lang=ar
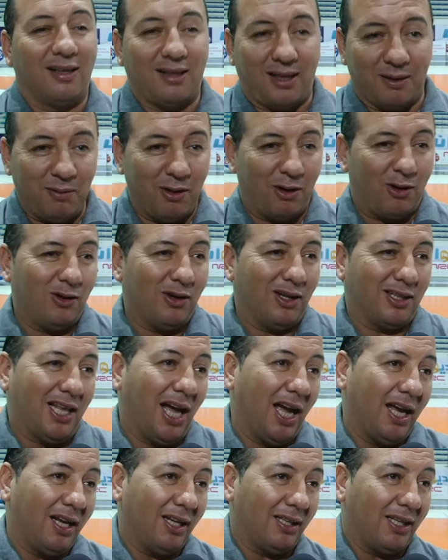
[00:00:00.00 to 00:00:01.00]
كما نقول
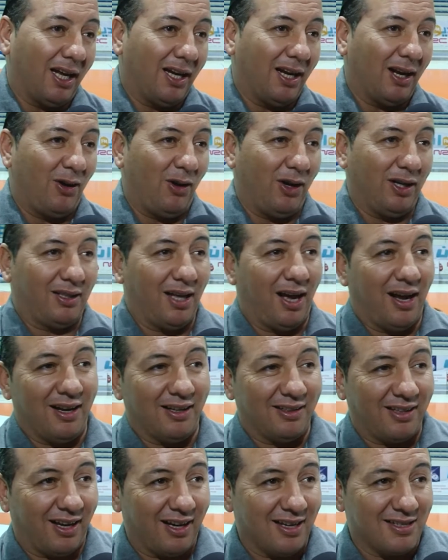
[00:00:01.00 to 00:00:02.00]
تحايلت على روحي
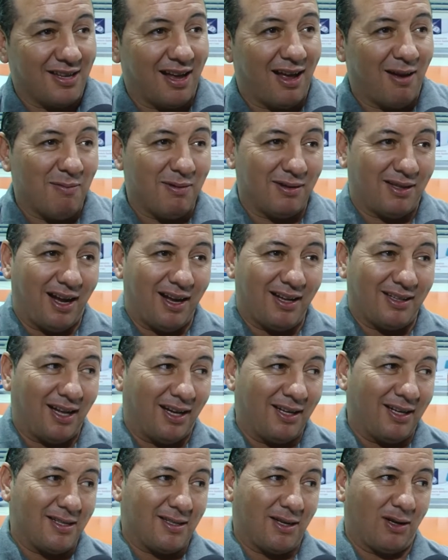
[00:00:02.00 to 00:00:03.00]
تحايلت على اصحابي تحايلت على
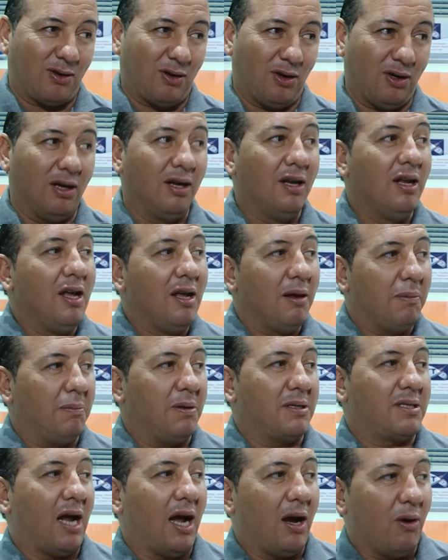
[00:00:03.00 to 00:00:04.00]
الناس الكل
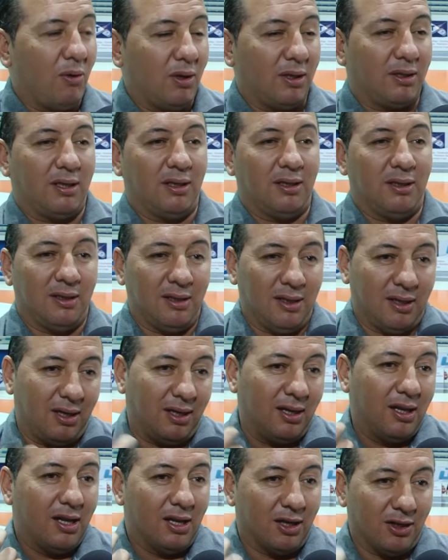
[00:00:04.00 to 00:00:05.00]
باش حاولت
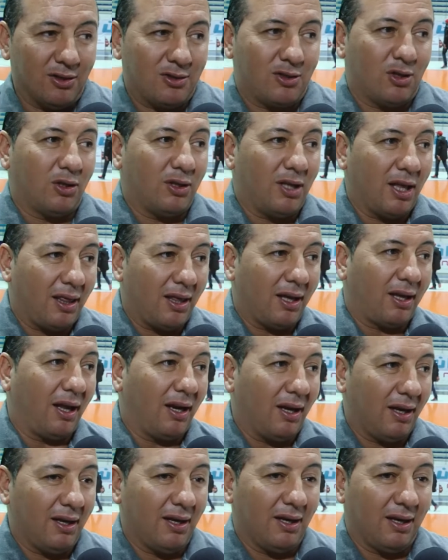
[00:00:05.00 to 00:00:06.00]
نسد هذيك
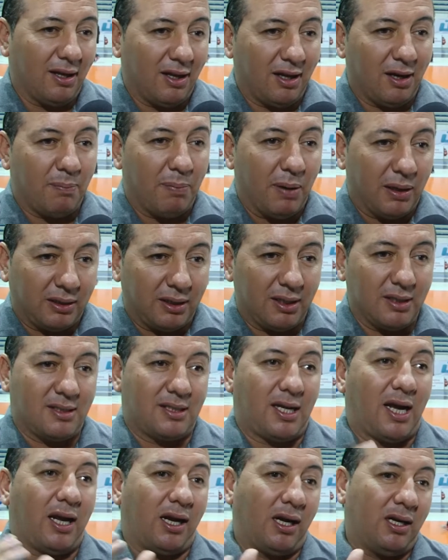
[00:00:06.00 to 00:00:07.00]
البارتي
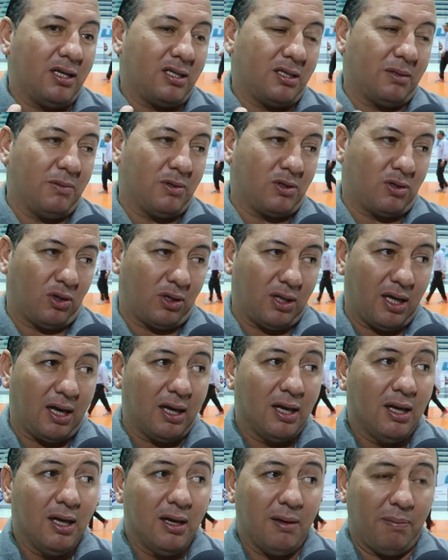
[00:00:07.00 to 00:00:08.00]
الصغيره نجم نسدها
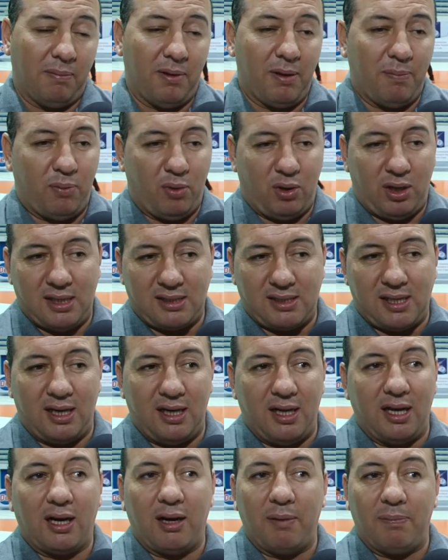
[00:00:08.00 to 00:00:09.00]
مي بور لي
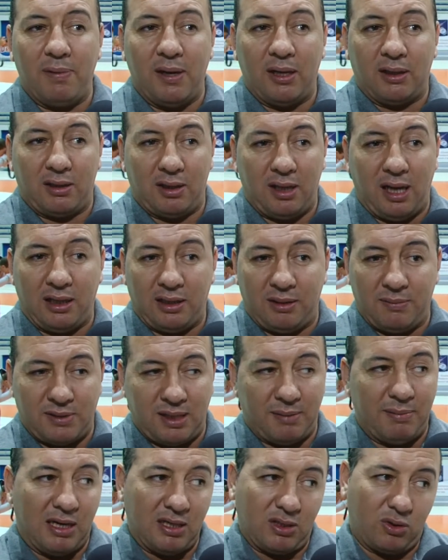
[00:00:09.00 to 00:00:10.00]
سالير البنات عندهم
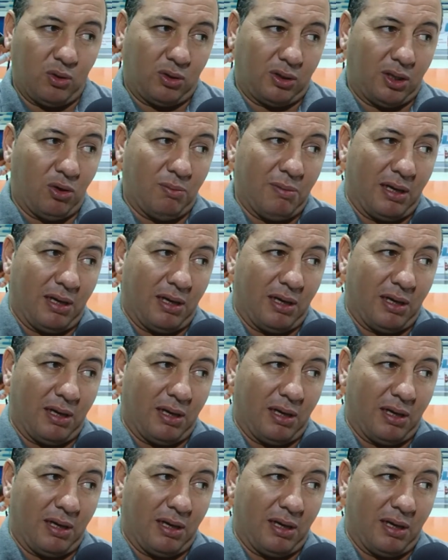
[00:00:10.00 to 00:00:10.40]
سبعة شهور تو